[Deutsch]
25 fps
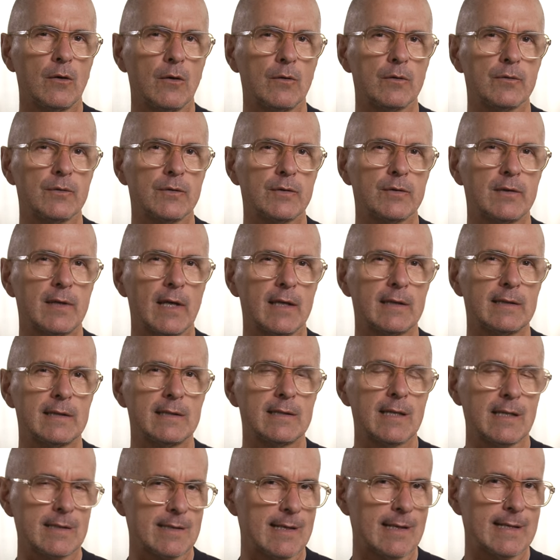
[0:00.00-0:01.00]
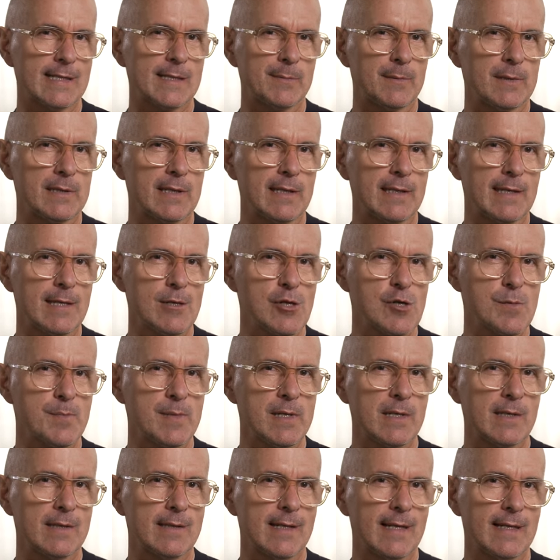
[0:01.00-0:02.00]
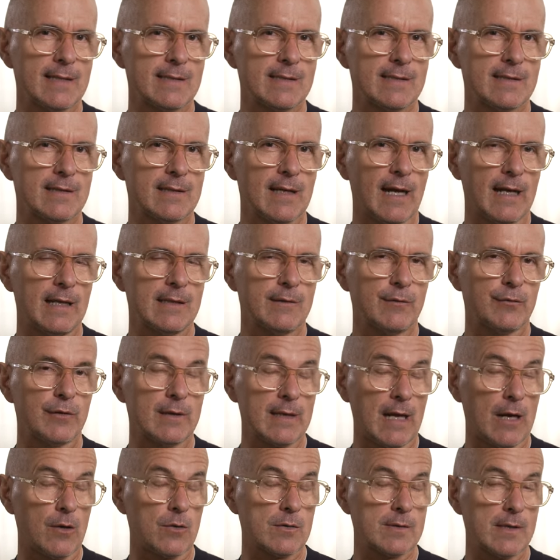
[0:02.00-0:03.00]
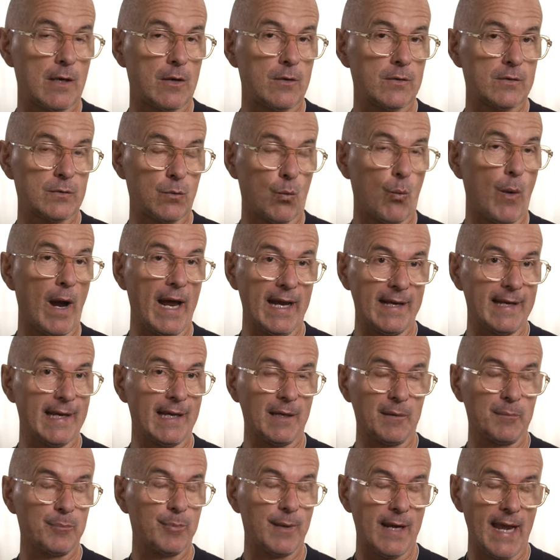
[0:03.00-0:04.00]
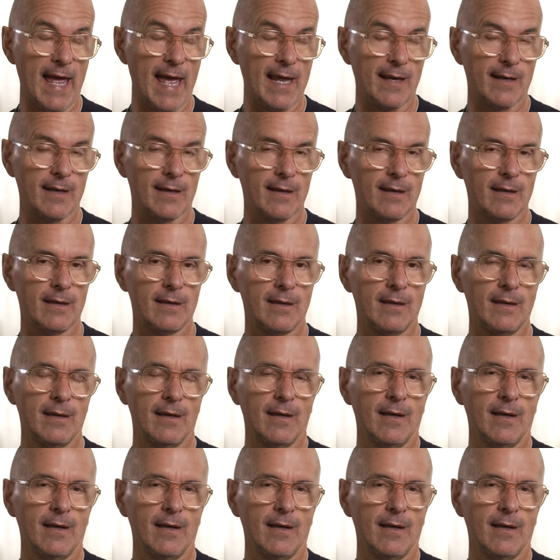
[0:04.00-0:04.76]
Und der Dieter Salzmann, den ich spiele, der ist halt von Hause aus Wedding Planner